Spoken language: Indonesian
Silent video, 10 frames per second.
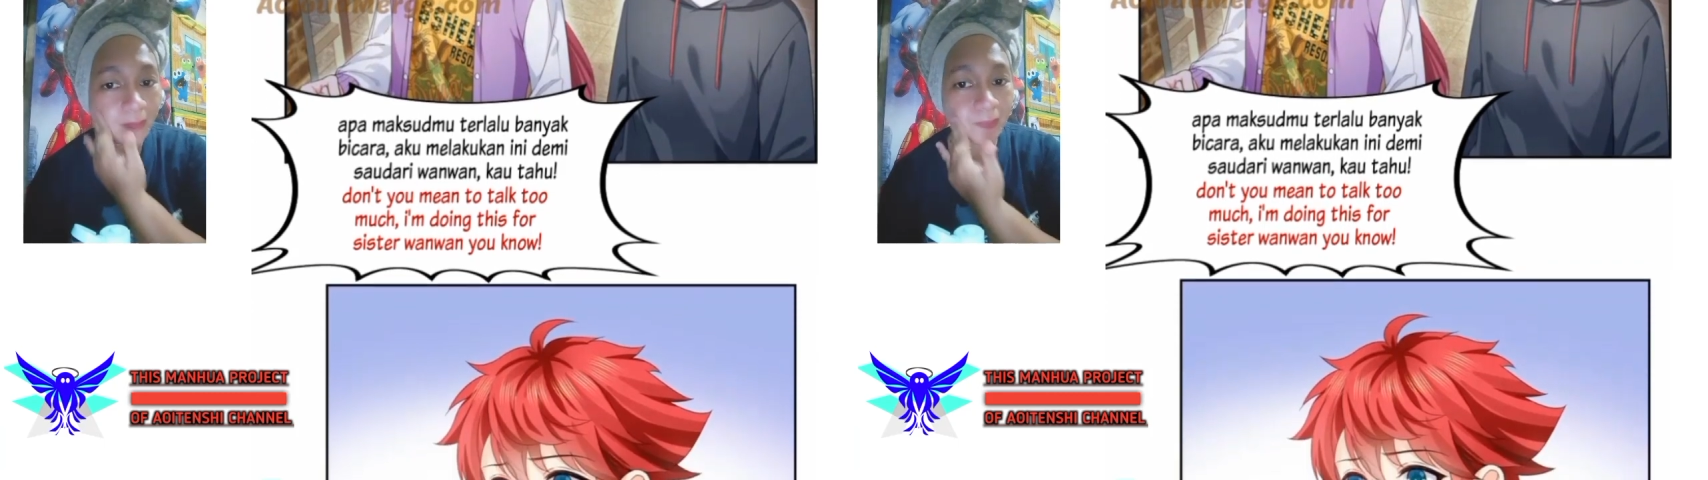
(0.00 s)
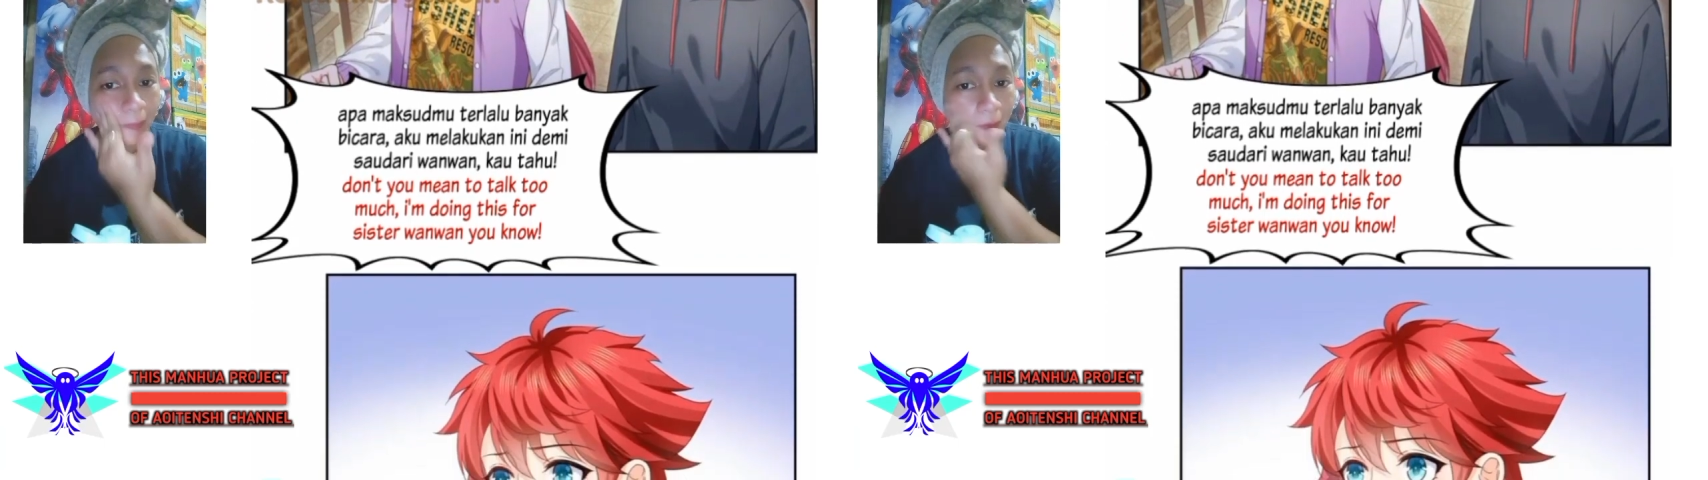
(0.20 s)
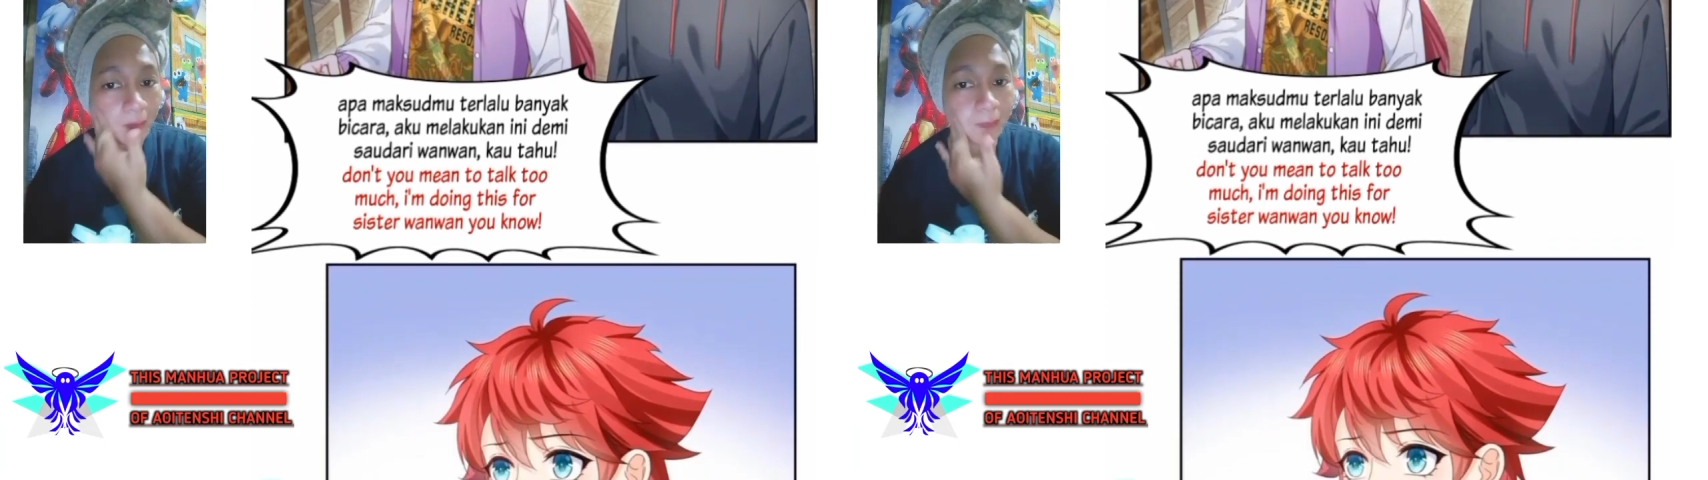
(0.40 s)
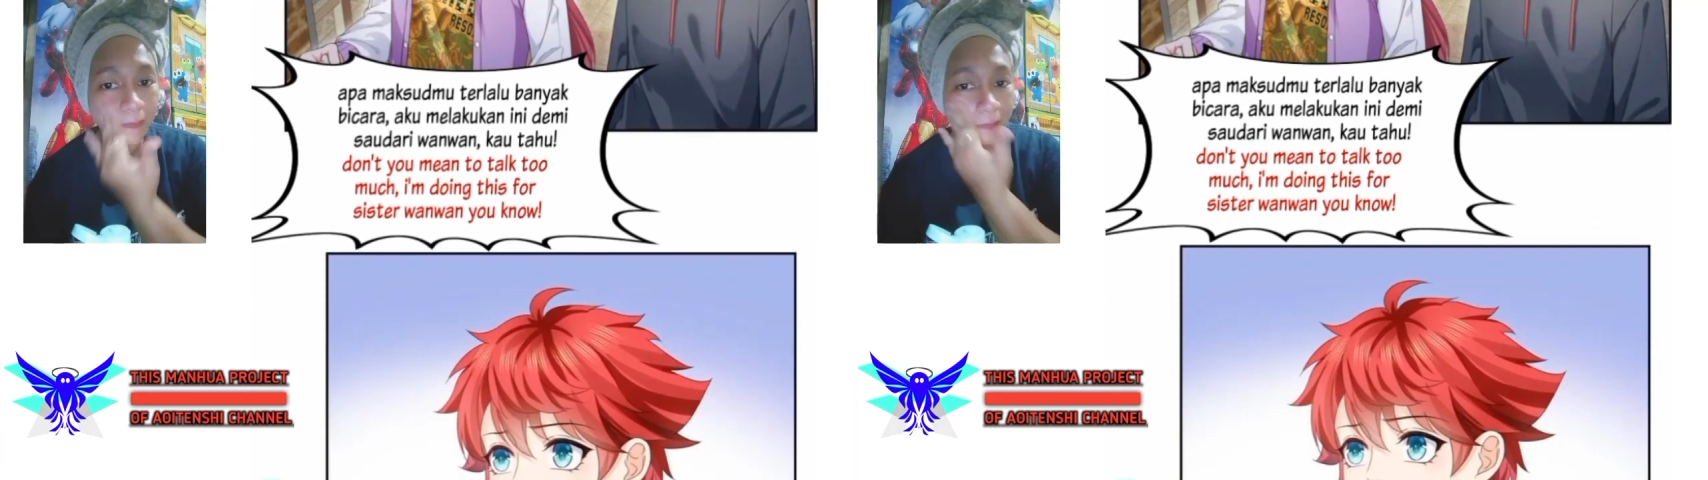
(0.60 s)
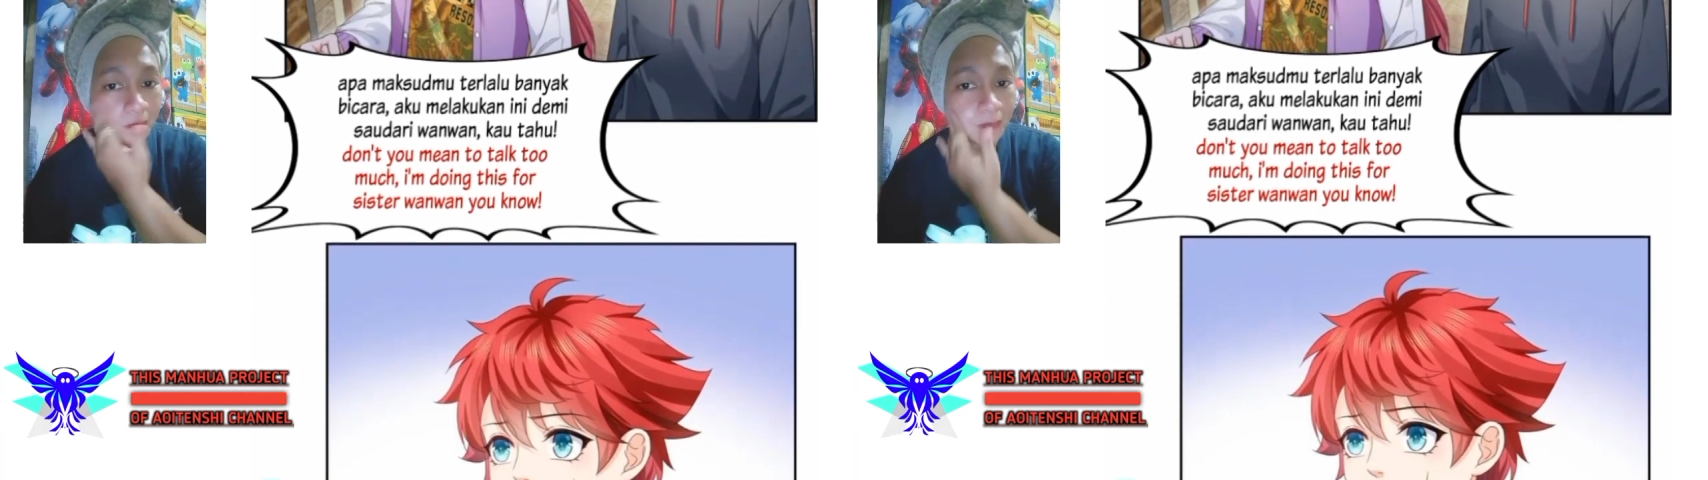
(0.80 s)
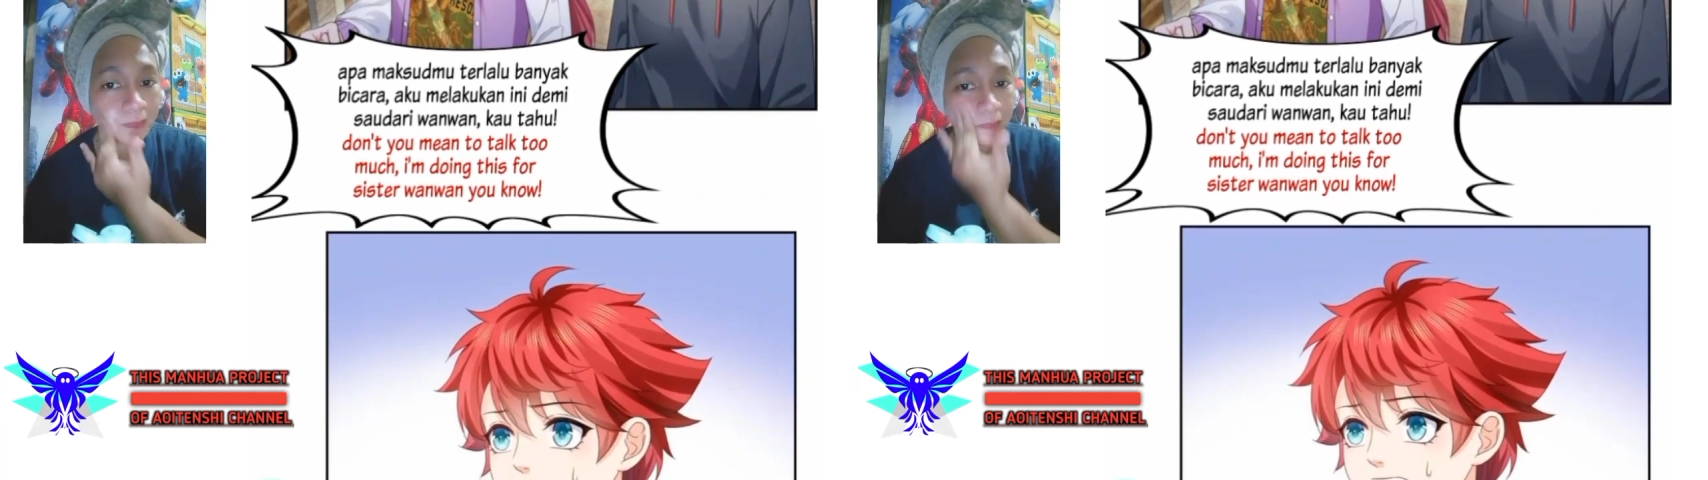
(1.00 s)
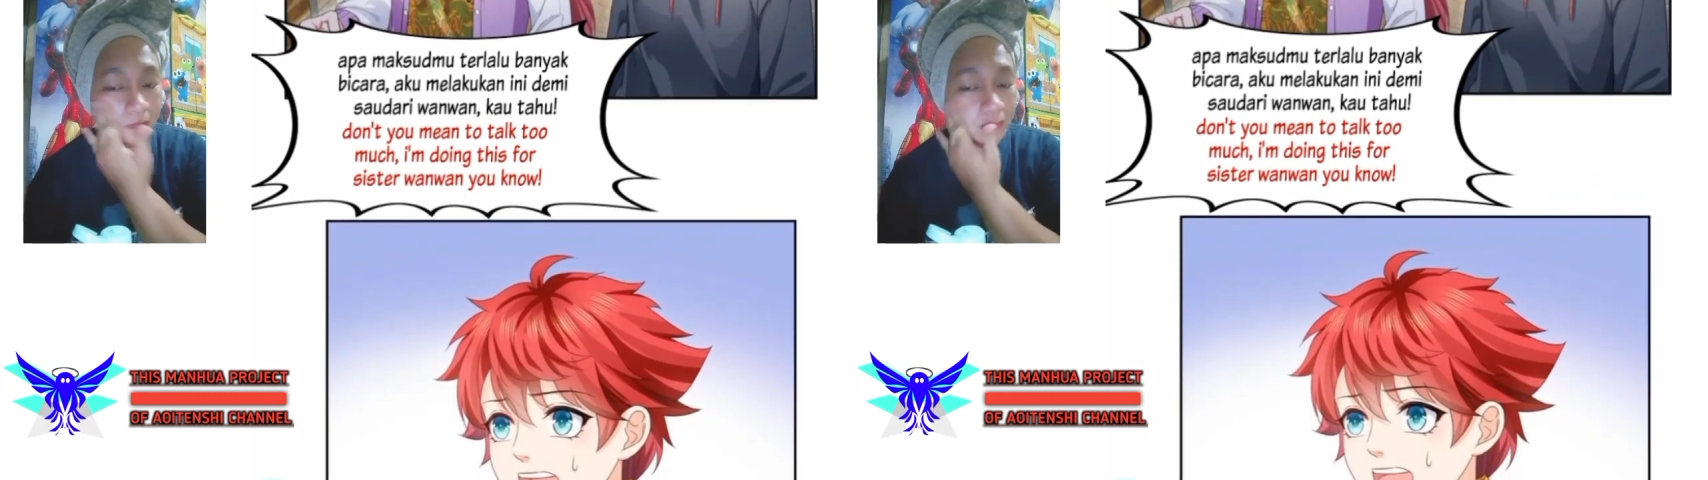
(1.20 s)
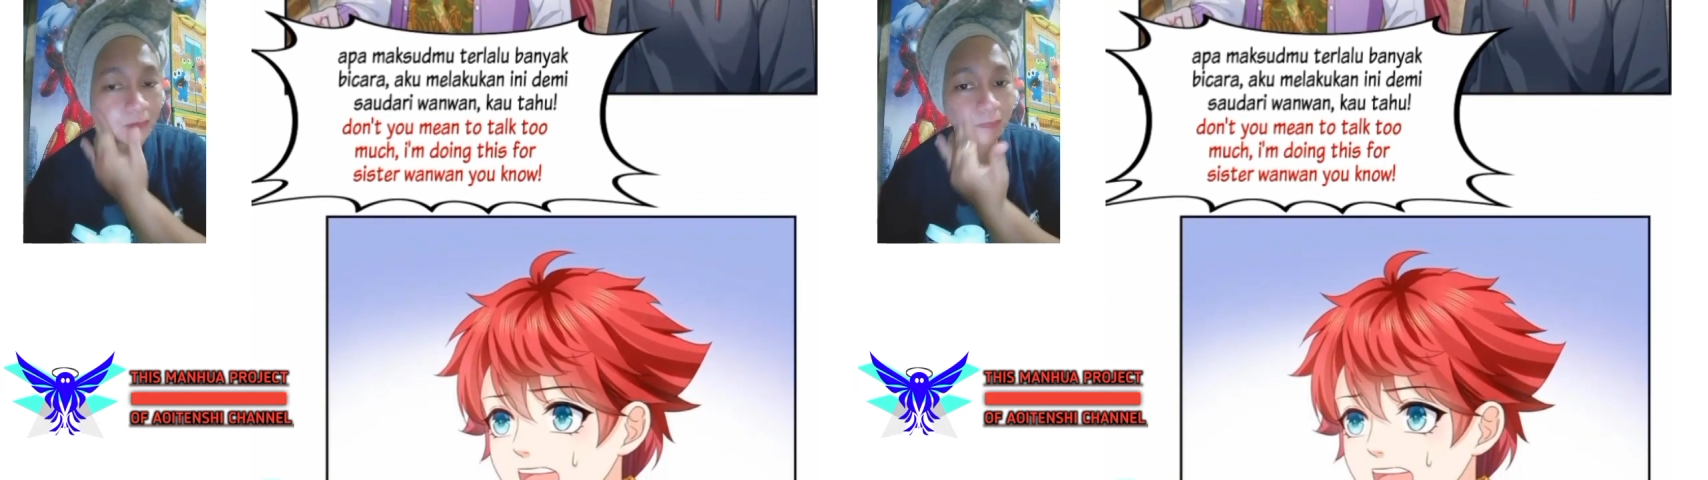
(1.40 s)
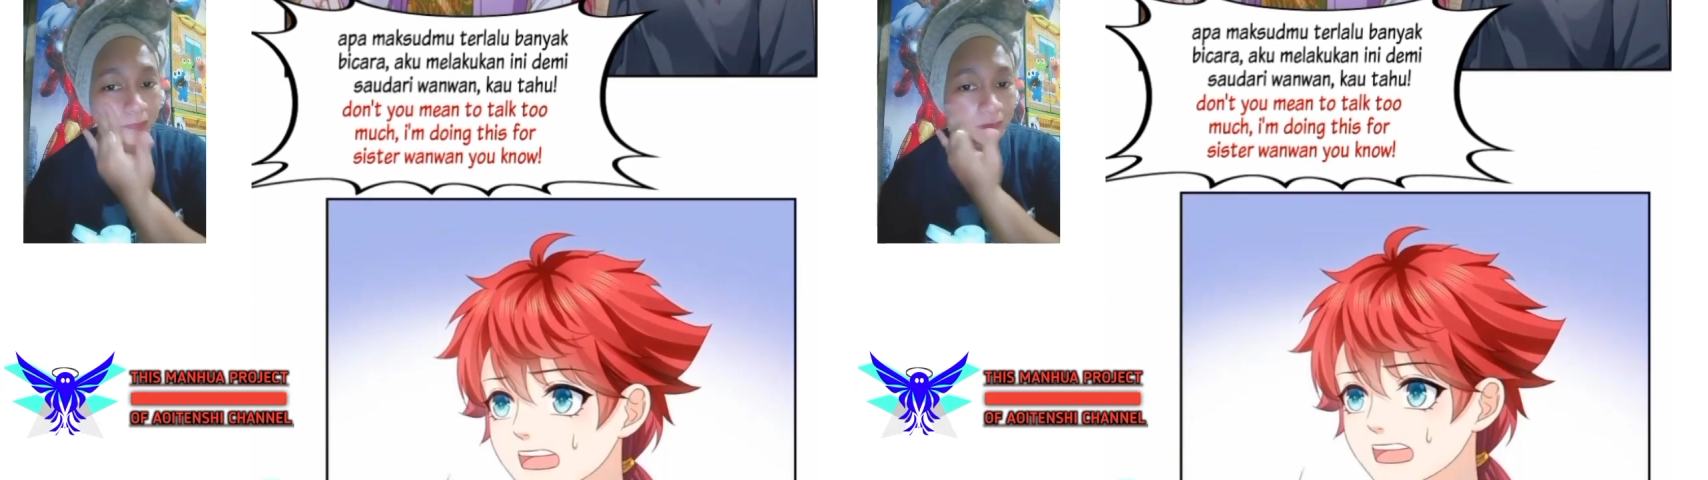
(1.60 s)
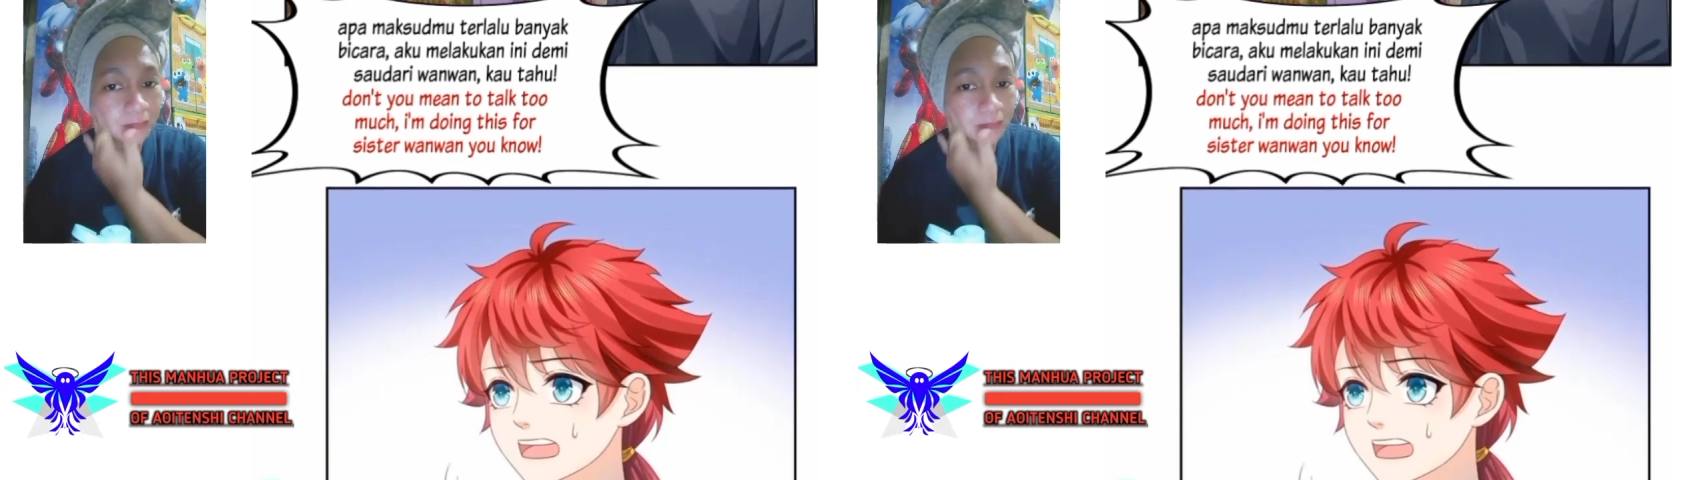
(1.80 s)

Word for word: kamu tahu? Ya gitu.